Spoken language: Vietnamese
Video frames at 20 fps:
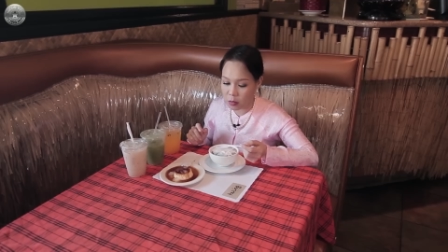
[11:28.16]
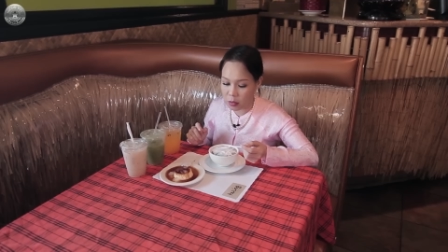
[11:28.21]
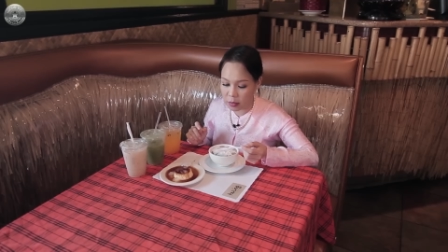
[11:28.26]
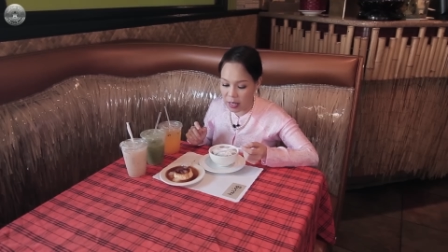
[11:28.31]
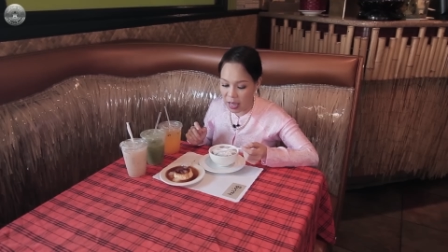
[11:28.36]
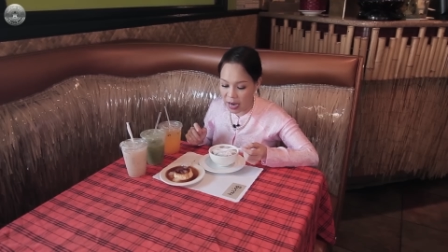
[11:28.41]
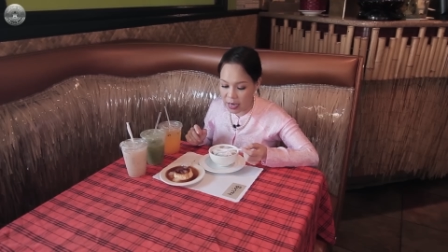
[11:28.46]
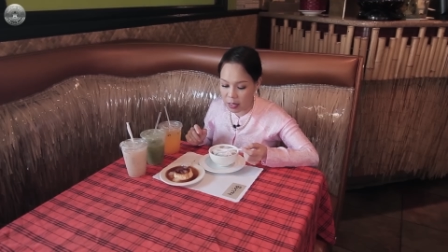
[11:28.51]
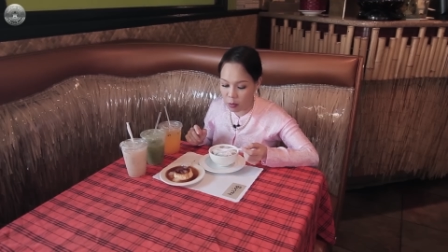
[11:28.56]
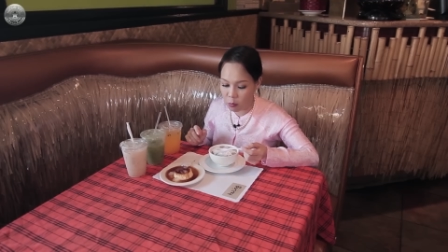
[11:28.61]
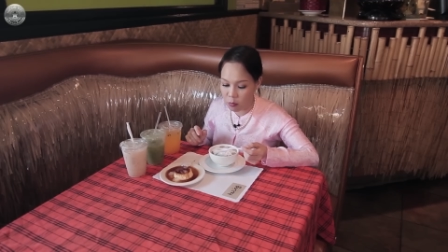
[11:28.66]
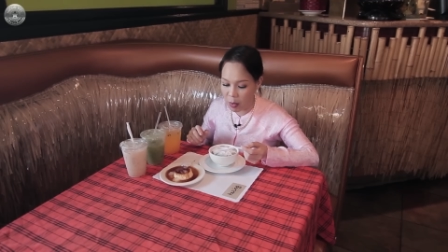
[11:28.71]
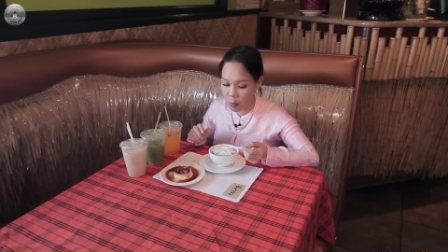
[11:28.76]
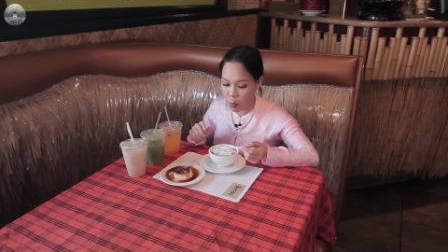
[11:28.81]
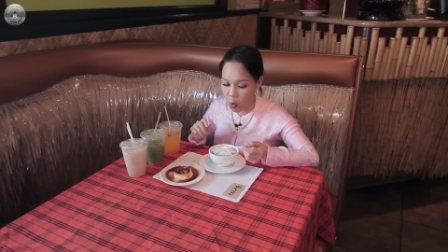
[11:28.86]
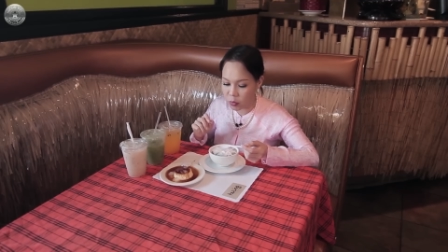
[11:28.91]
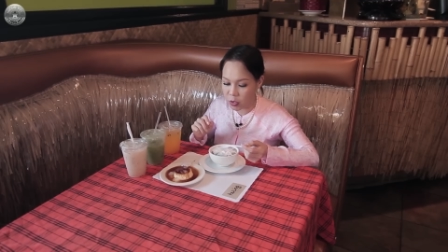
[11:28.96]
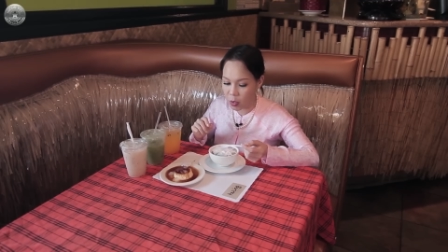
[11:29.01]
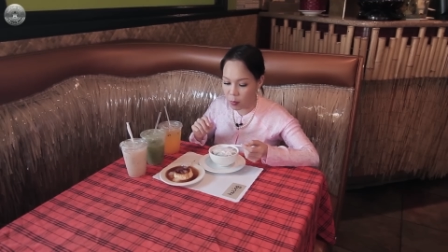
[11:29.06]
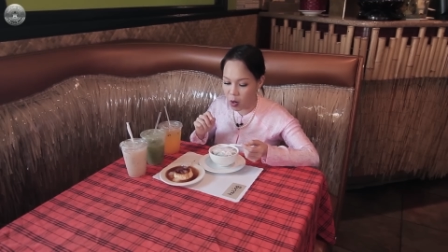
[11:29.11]
đây cũng là
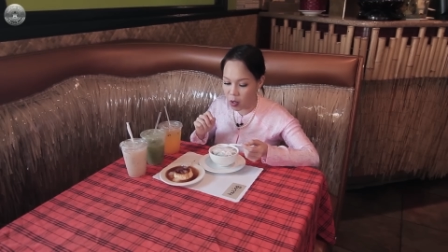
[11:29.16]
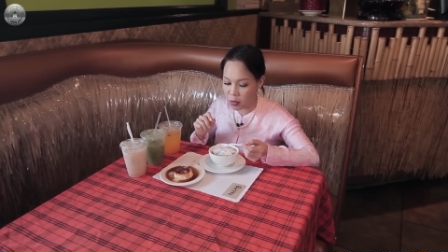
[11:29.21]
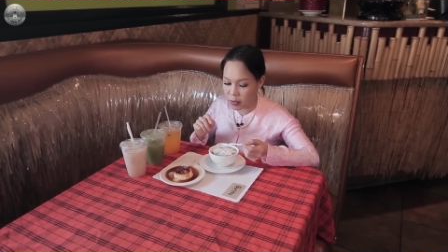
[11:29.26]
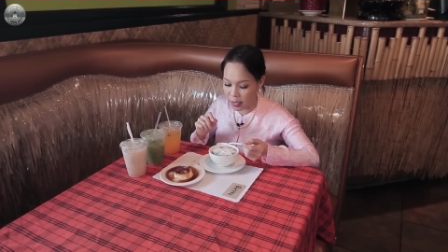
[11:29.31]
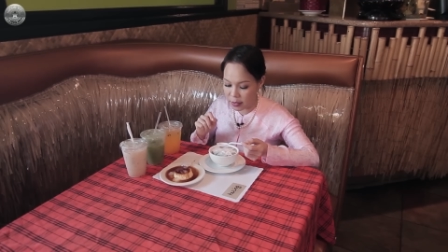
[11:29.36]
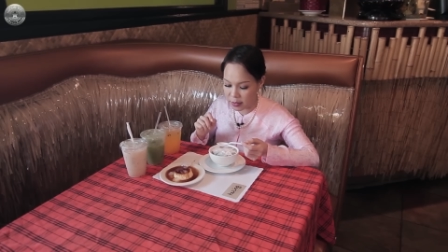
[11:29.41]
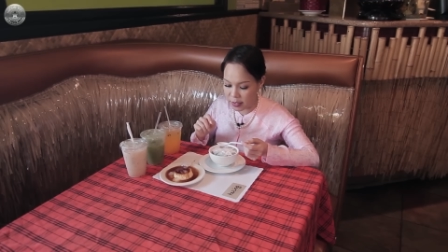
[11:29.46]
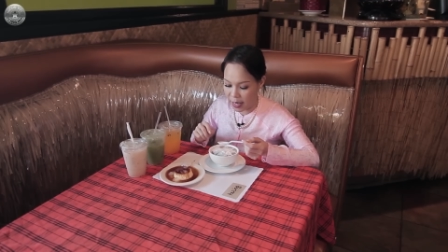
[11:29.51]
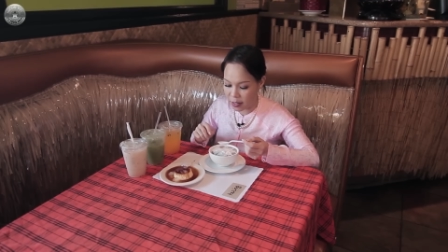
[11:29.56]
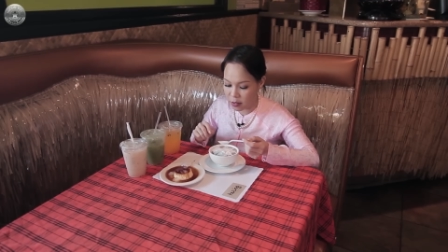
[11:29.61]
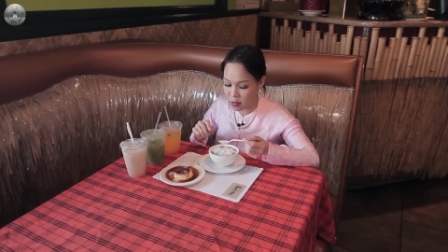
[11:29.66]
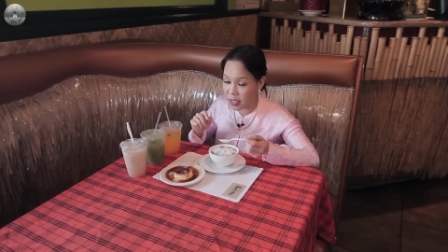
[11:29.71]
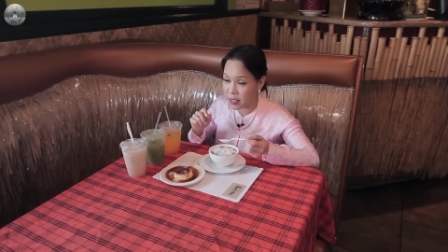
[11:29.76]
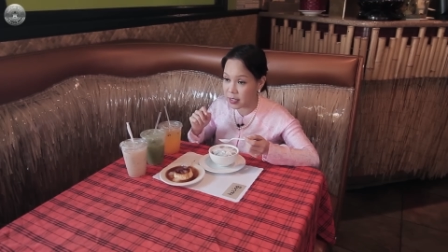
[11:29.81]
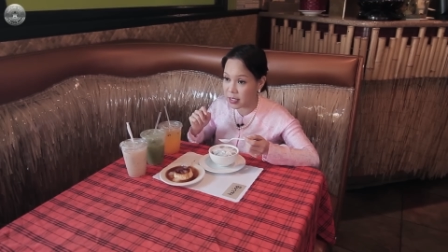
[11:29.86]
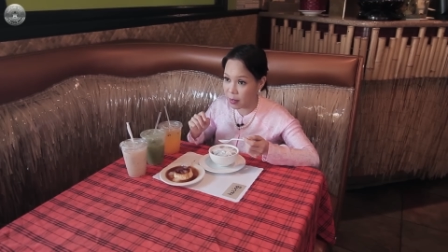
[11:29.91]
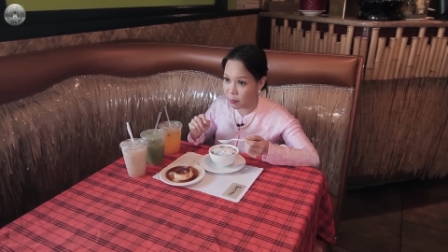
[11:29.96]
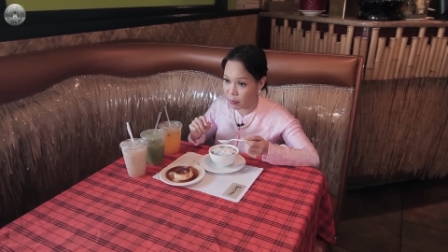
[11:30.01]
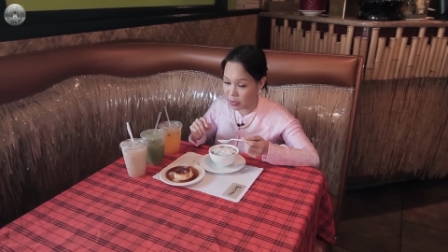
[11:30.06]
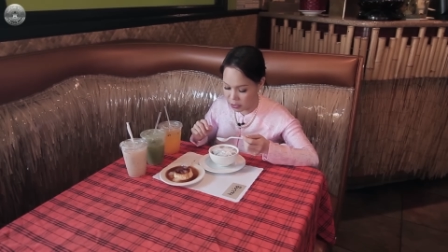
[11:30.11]
một trong món đặc sản, đó là
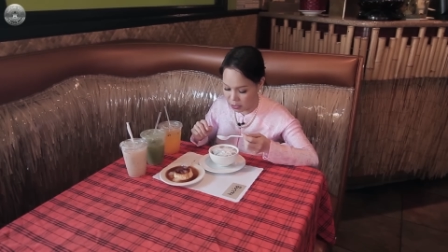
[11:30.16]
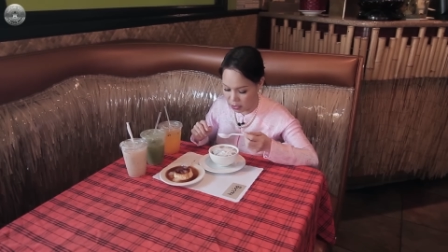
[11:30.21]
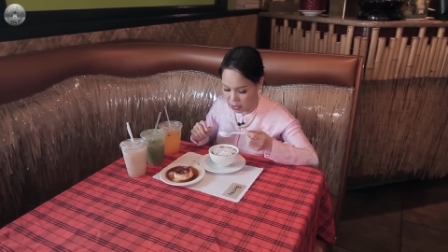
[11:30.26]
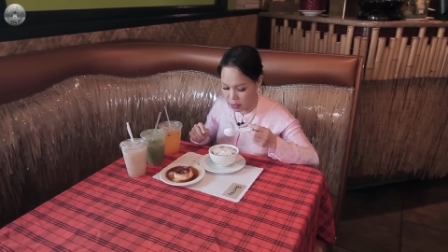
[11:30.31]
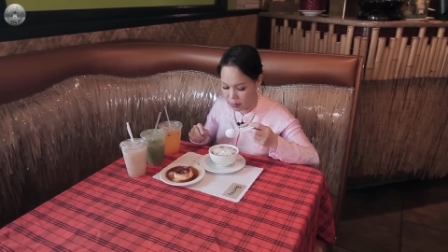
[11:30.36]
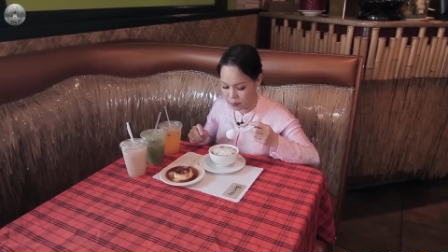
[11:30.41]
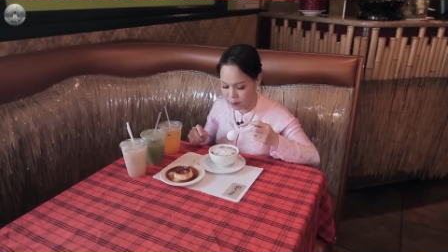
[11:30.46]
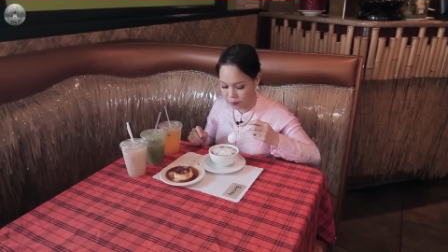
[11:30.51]
chè bưởi.